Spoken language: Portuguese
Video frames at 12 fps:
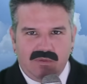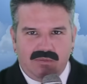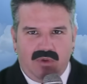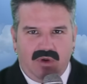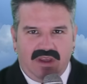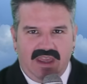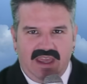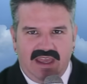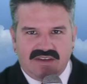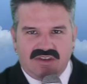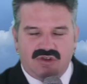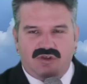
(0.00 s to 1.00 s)
Porque
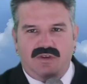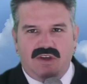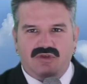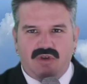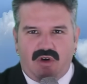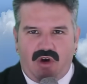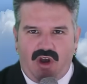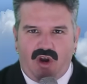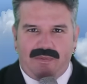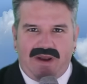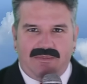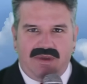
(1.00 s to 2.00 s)
esses vídeos que eu
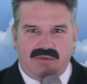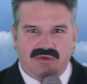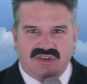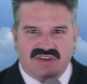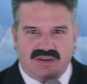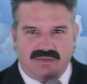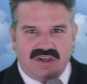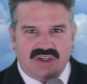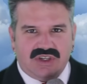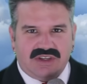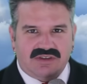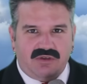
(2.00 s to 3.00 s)
coloco para membro
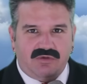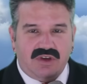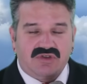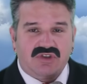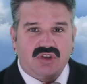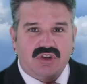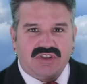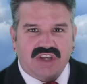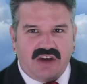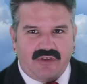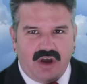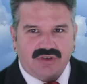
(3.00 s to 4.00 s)
dizimista são vídeos
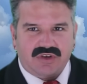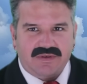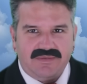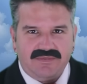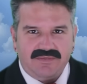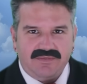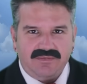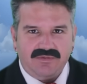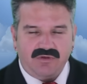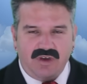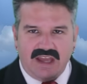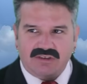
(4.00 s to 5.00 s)
exclusivos.
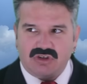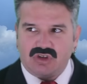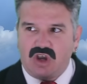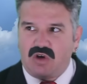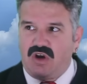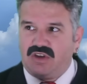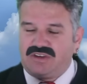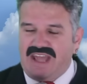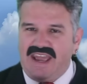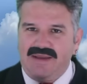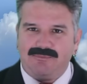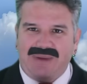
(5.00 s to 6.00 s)
Vídeos que
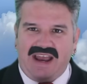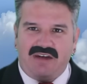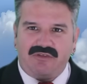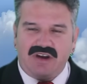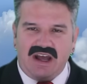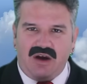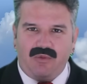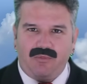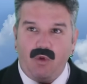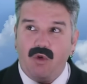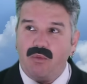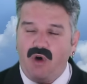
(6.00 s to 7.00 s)
contêm palavrão,
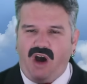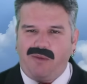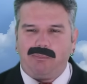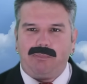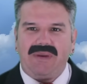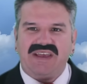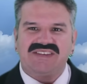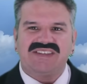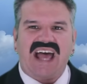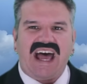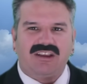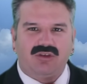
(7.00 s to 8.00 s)
humor
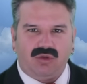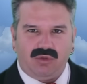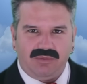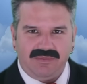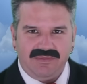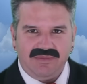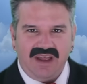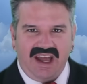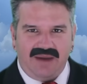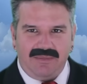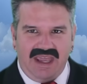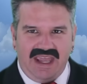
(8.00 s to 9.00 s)
pesado.
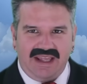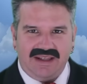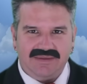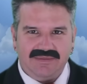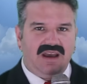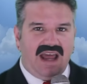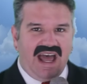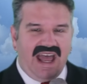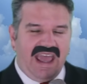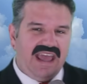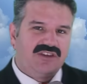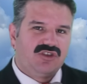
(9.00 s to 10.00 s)
Amém? Lá
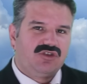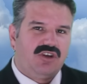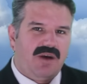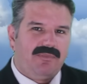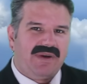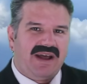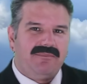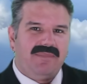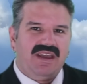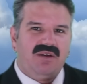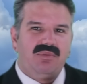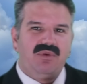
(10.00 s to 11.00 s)
é só para
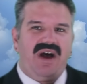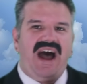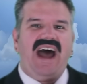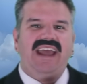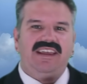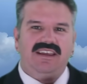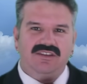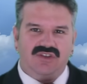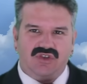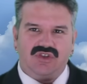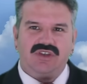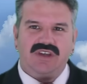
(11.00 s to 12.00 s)
membro
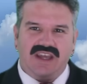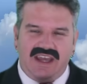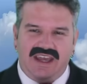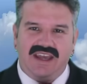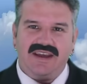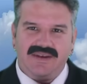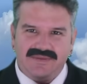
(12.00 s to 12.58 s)
raiz. É.